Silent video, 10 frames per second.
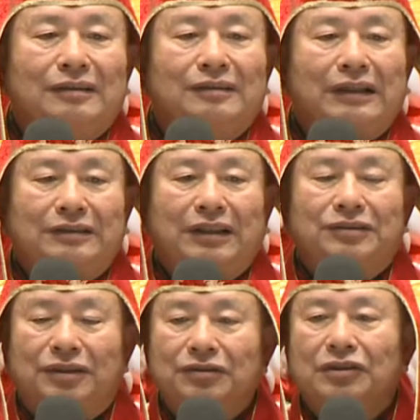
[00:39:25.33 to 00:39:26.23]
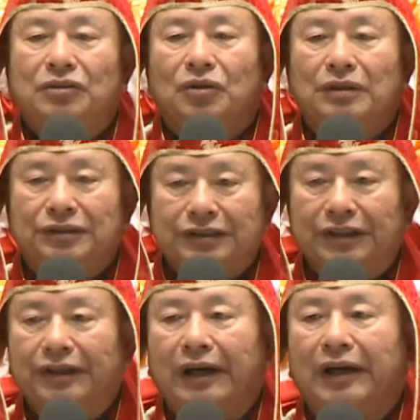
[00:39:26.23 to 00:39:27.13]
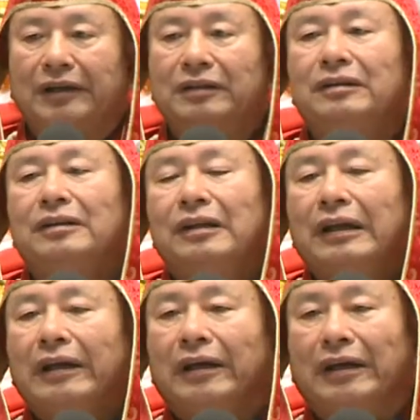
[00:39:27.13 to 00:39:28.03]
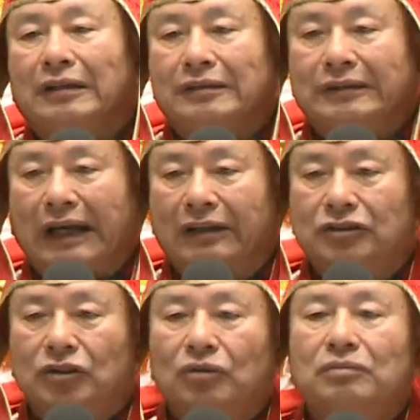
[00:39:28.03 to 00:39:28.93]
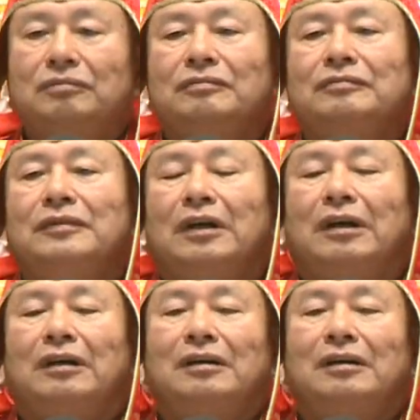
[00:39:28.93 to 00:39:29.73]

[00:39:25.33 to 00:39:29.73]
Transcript: 大家身体都很健康，很长寿啊。